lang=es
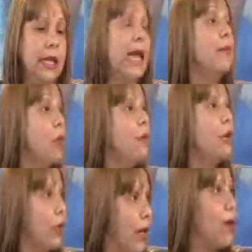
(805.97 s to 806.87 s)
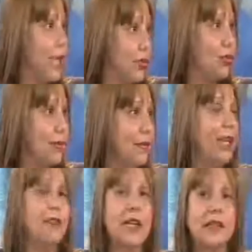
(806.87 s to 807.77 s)
Hemos mejorado en eso,
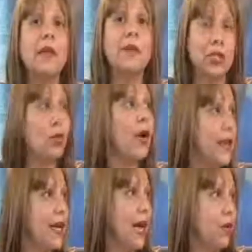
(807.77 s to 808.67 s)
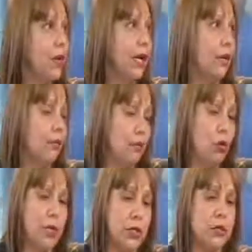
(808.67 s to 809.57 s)
el financiamiento ha llegado, el
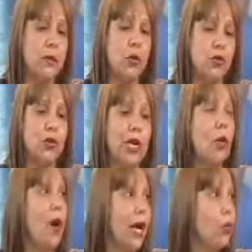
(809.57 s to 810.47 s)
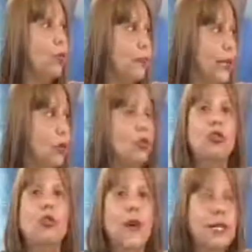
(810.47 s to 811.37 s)
gobierno revolucionado ha cumplido.
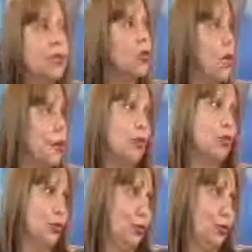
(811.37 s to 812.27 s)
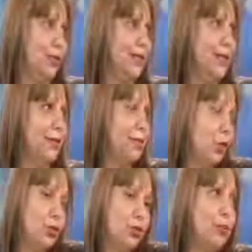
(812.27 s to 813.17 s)
Nos falta todavía mucho,
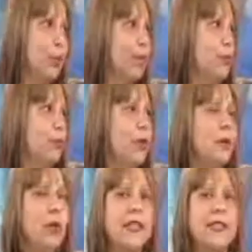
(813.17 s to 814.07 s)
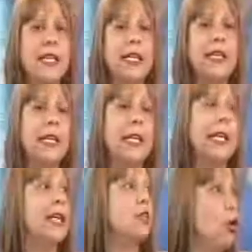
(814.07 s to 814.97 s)
porque tú puedes, no podemos decir
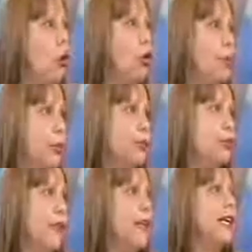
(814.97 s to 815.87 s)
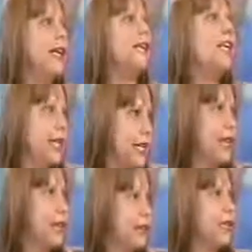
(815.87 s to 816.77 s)
que a todos los productores del café le ha
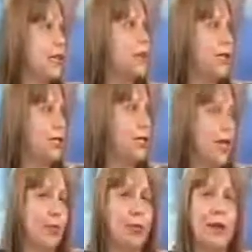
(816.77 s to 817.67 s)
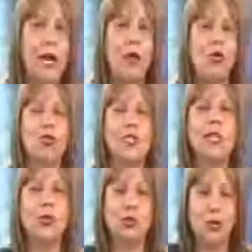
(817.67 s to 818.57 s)
llegado el financiamiento a tiempo. Una de las cosas
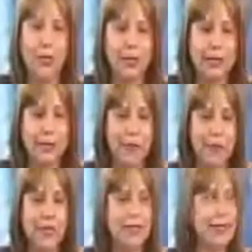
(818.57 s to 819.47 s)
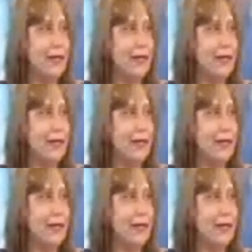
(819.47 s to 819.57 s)
que nuestro comandante presidente